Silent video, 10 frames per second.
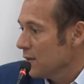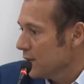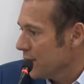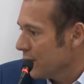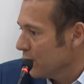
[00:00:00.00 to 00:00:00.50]

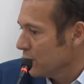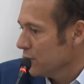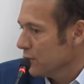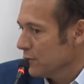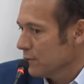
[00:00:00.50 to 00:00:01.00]

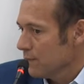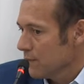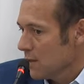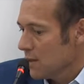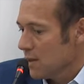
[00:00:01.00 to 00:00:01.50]
desarrollos
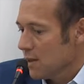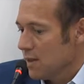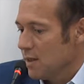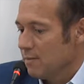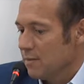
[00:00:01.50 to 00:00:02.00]

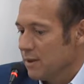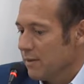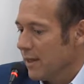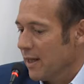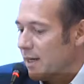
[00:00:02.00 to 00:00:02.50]
y
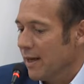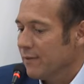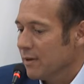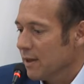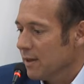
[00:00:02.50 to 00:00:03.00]
llevar
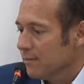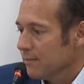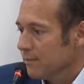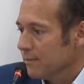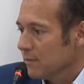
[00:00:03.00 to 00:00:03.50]
adelante
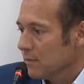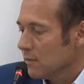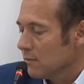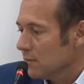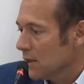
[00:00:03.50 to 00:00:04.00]

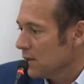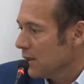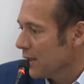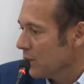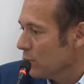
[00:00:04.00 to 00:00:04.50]

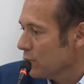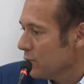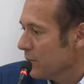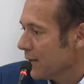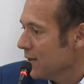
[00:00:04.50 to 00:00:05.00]
este
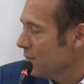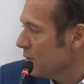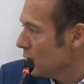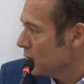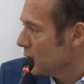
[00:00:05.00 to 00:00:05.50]
recurso
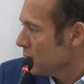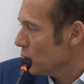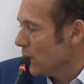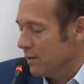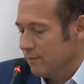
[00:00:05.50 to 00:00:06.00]
magnífico con el
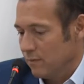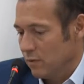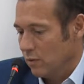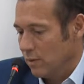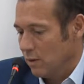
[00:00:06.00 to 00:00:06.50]
cual
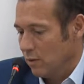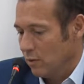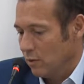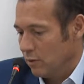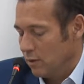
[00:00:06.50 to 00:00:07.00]
nos
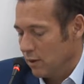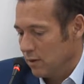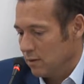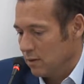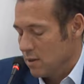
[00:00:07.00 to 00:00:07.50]
bendijo Dios,
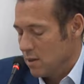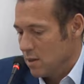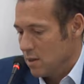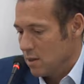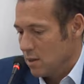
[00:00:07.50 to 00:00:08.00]
que es
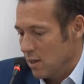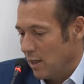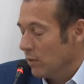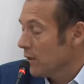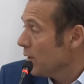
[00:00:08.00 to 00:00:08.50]

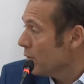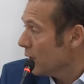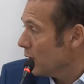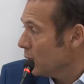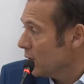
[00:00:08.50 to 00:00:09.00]
la cuenca
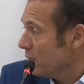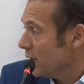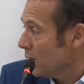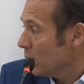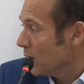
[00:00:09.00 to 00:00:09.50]

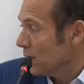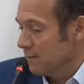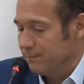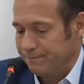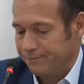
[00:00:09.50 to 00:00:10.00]
hidrocarburífera neuquina.